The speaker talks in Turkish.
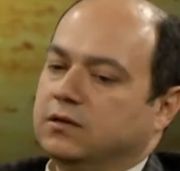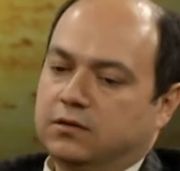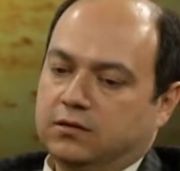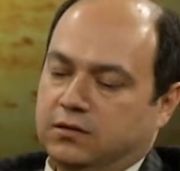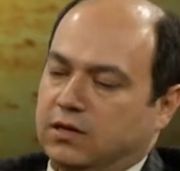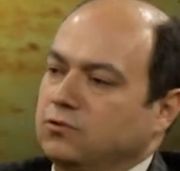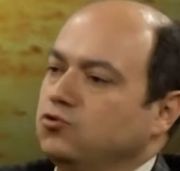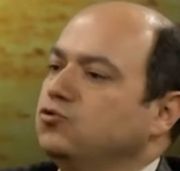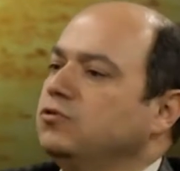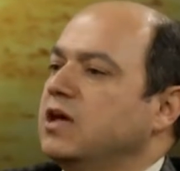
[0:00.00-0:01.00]
yan
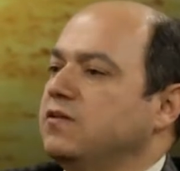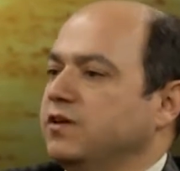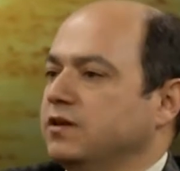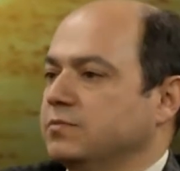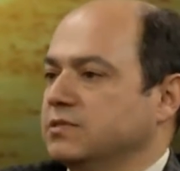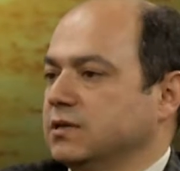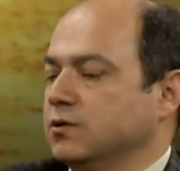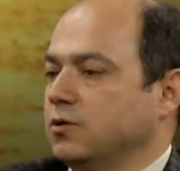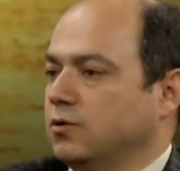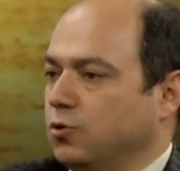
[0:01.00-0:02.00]
ürünler verir bize.
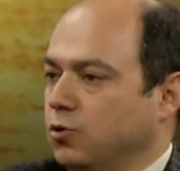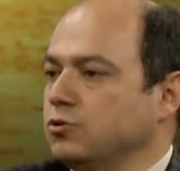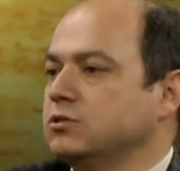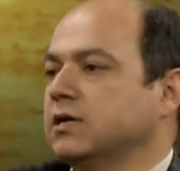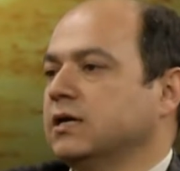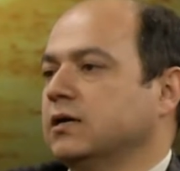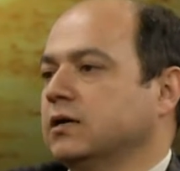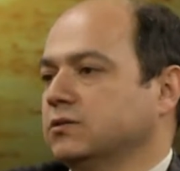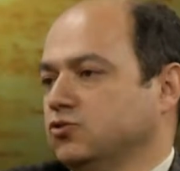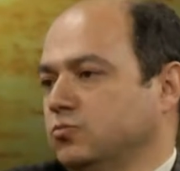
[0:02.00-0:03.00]
Oysa
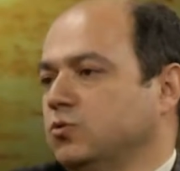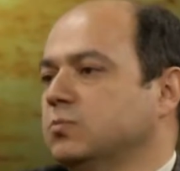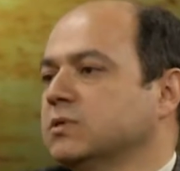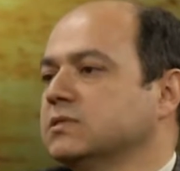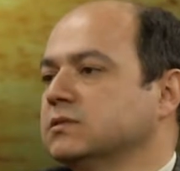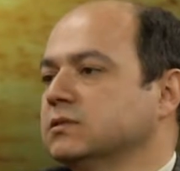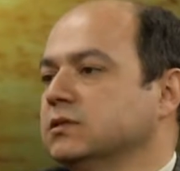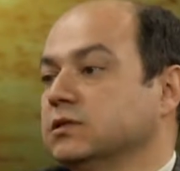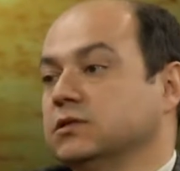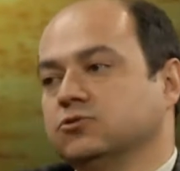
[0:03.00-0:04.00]
atom bombasının
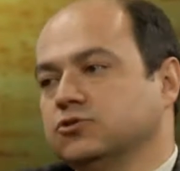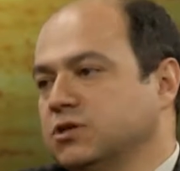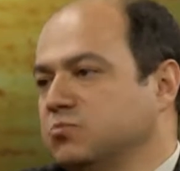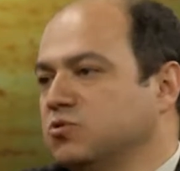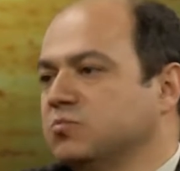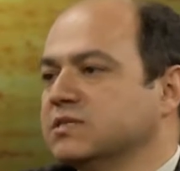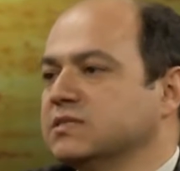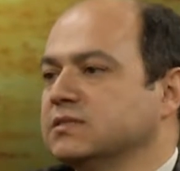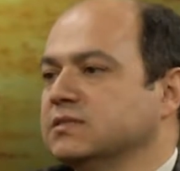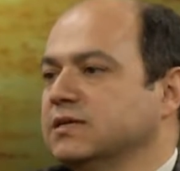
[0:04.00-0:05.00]
ya da hidrojen
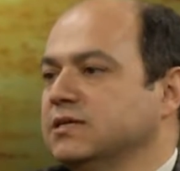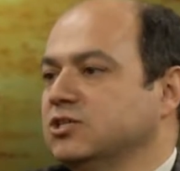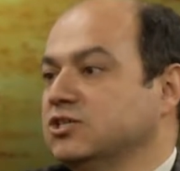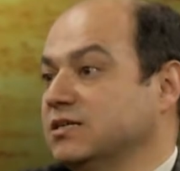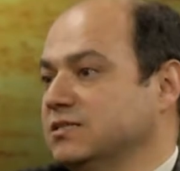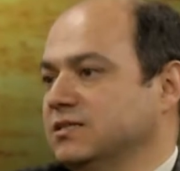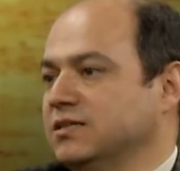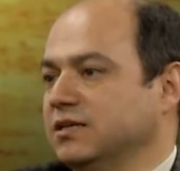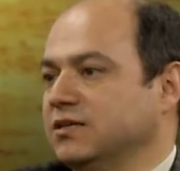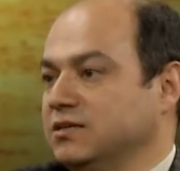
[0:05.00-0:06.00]
bombasını da icat
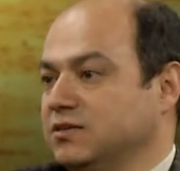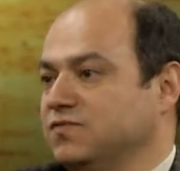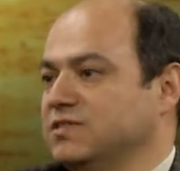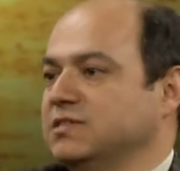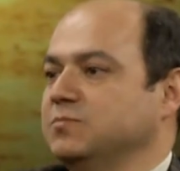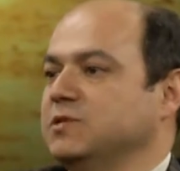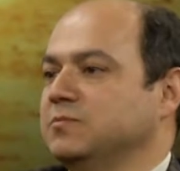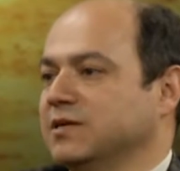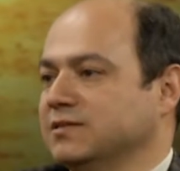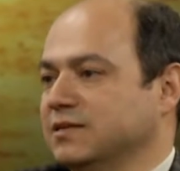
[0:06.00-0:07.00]
ederek yine fizik
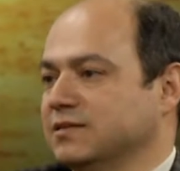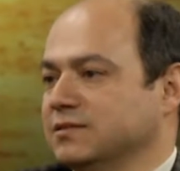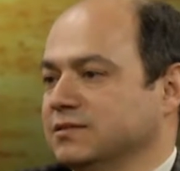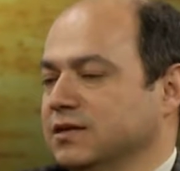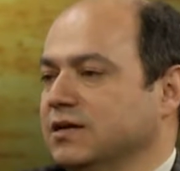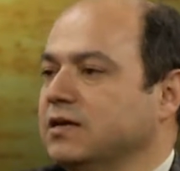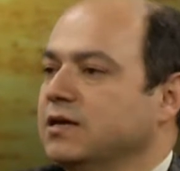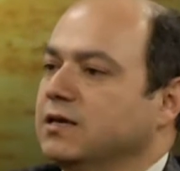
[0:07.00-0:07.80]
bilimi adı altında